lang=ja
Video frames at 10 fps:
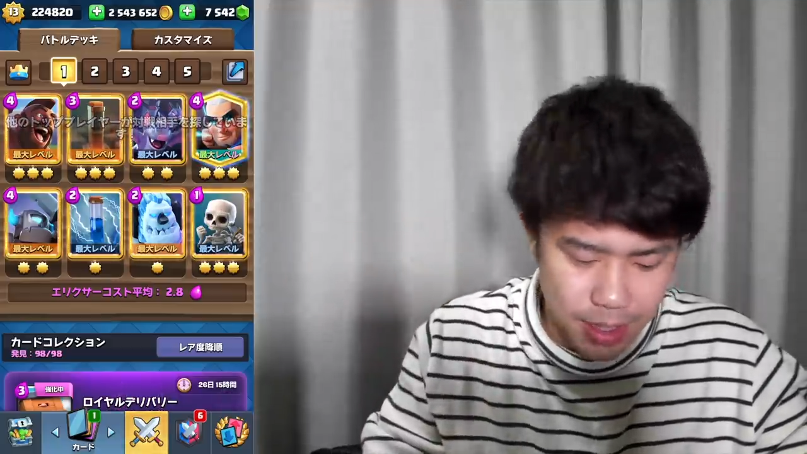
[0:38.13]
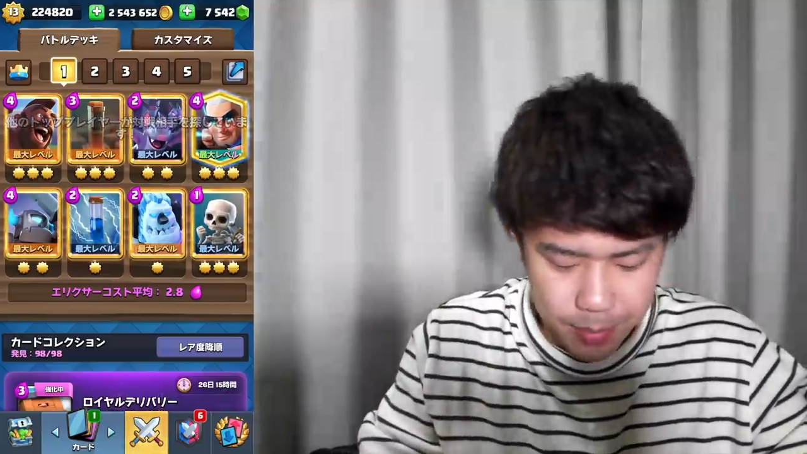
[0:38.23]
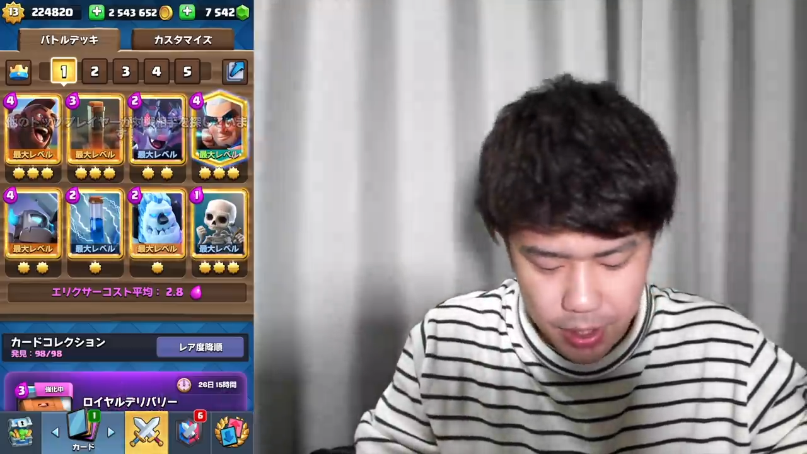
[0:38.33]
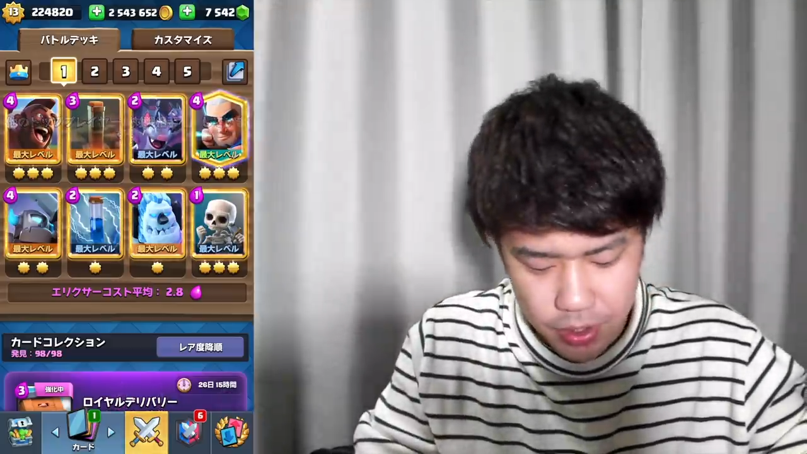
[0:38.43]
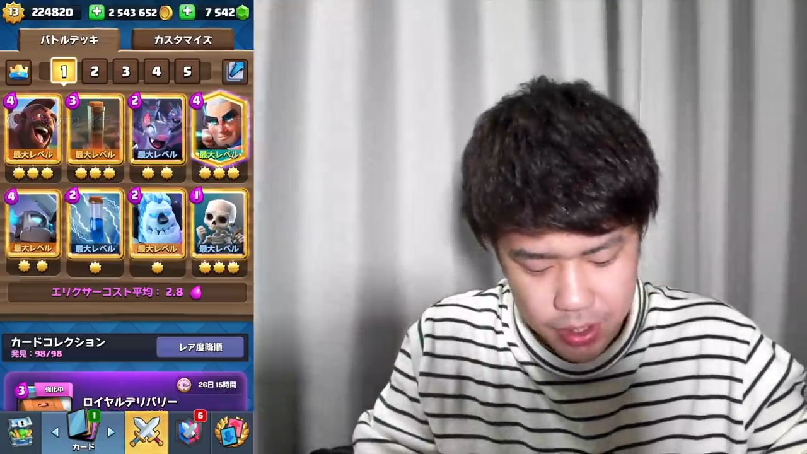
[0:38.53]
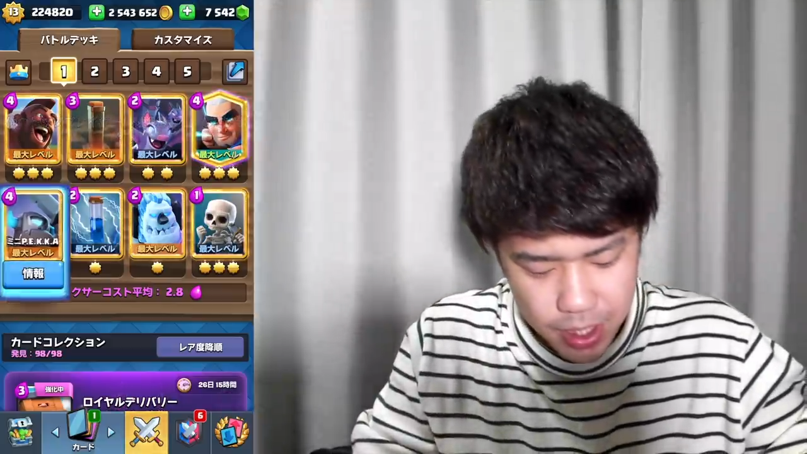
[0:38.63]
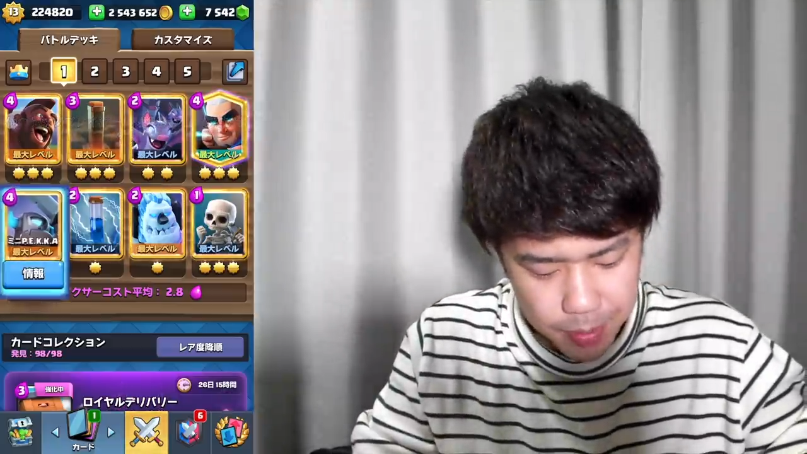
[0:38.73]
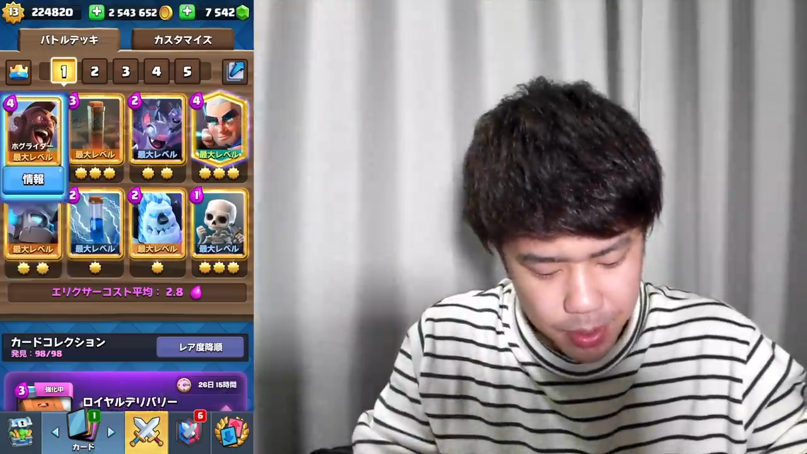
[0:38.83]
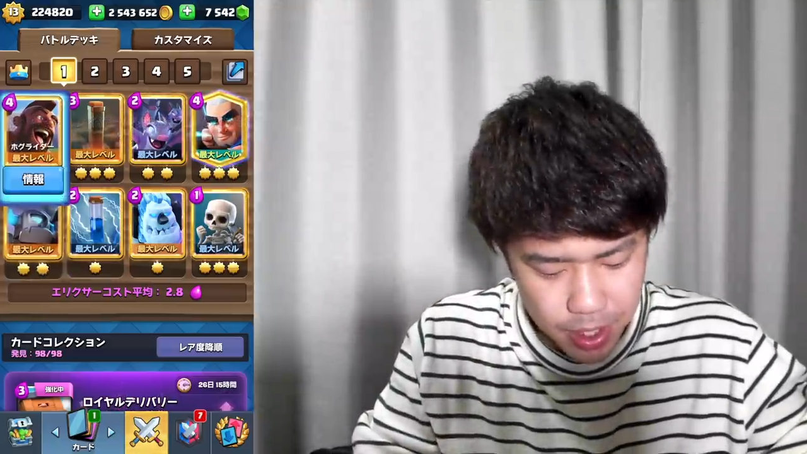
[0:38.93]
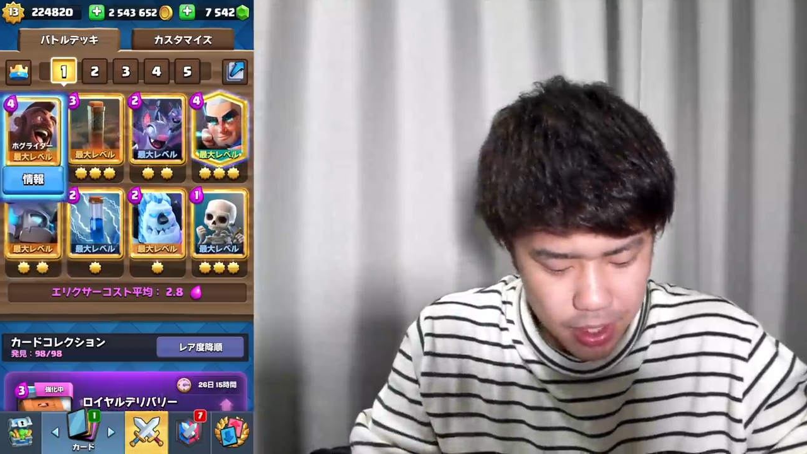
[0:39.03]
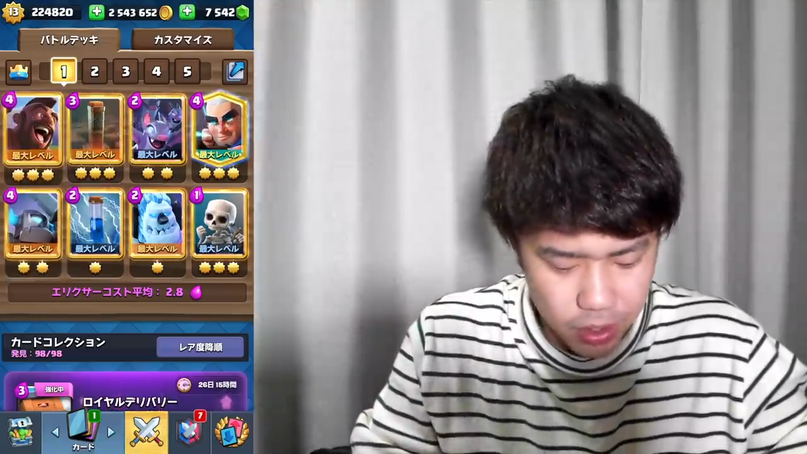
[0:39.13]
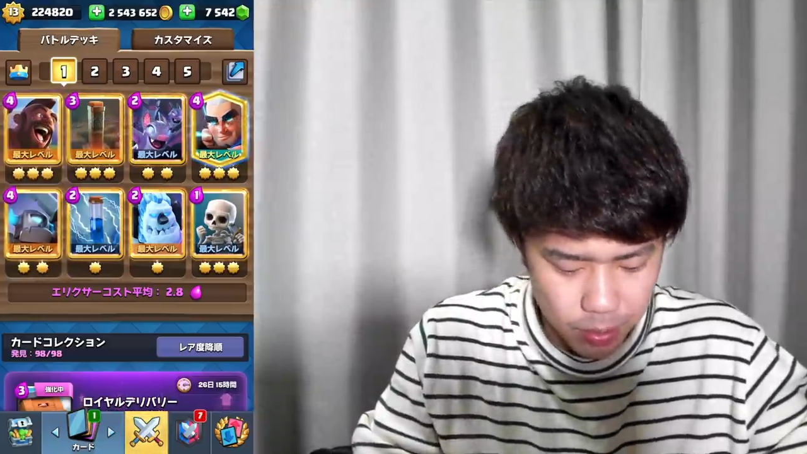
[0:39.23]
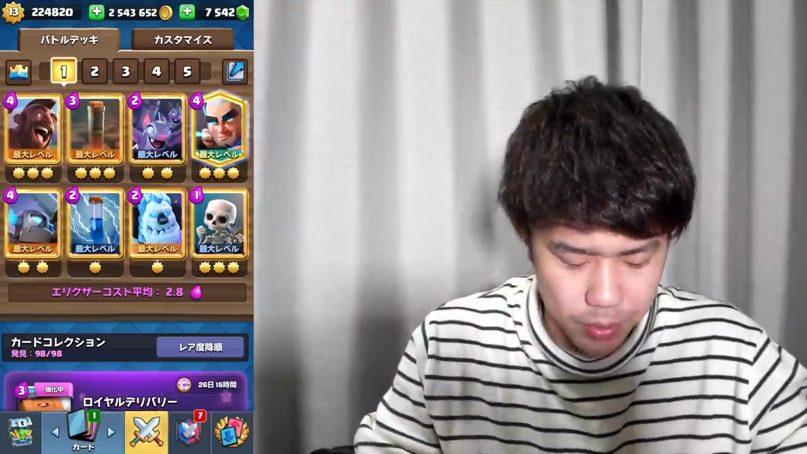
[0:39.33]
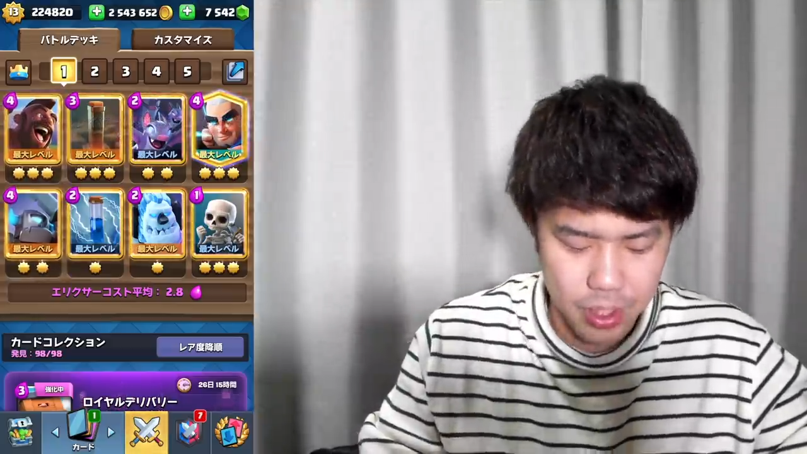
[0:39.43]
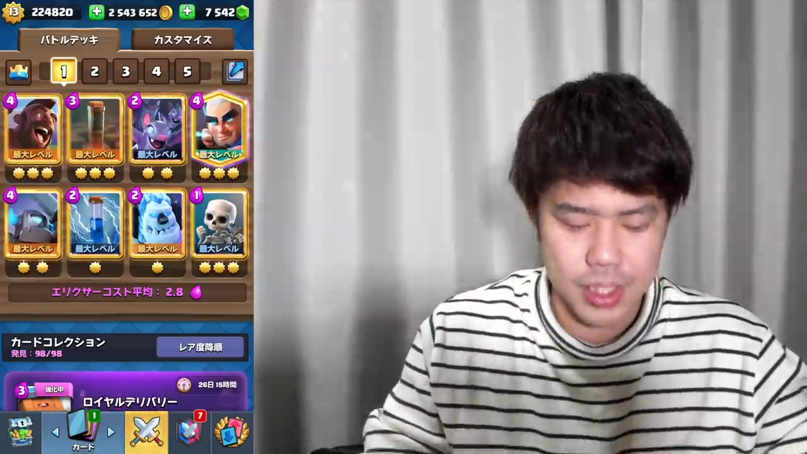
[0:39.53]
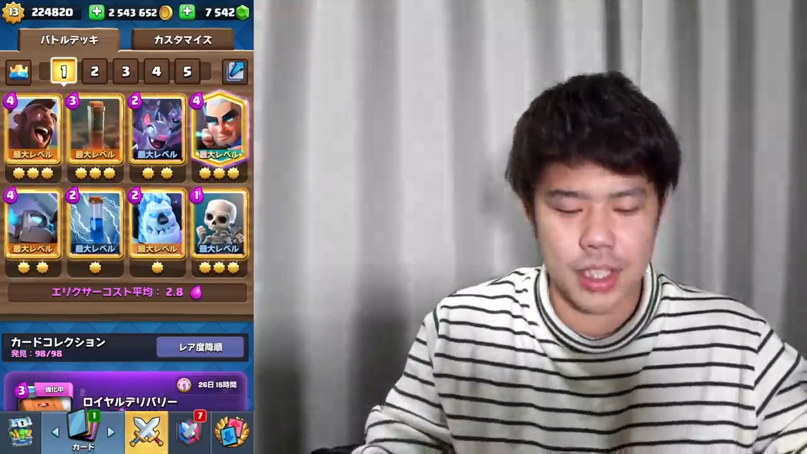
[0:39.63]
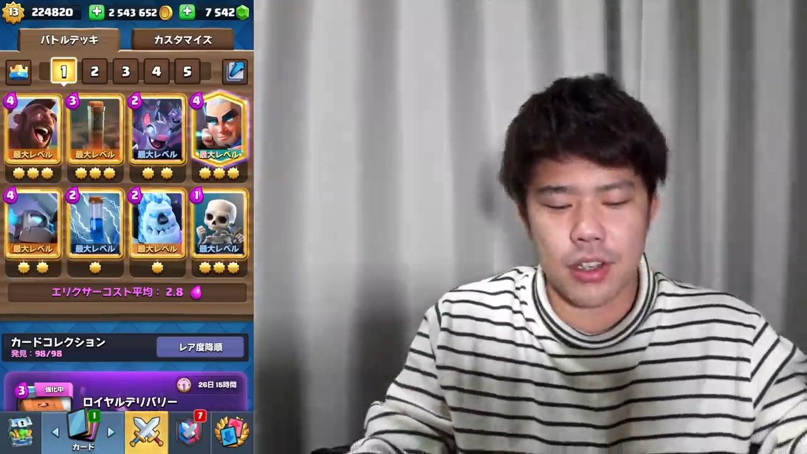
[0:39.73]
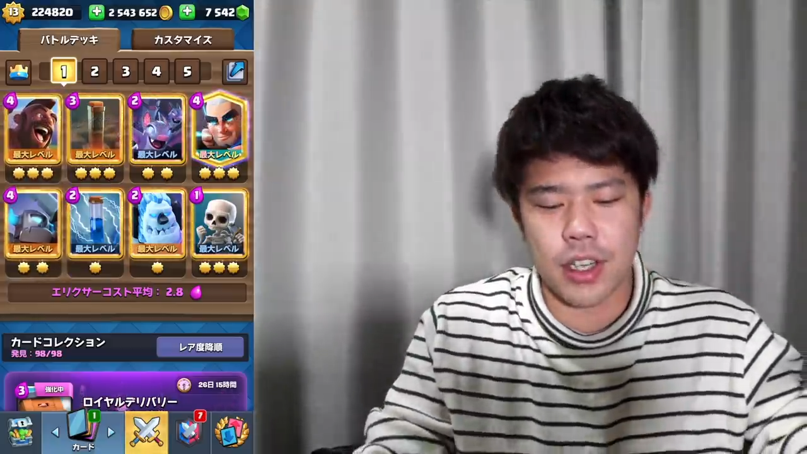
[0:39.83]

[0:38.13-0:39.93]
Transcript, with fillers: サムネどっちかにも入れてると思うんですけど、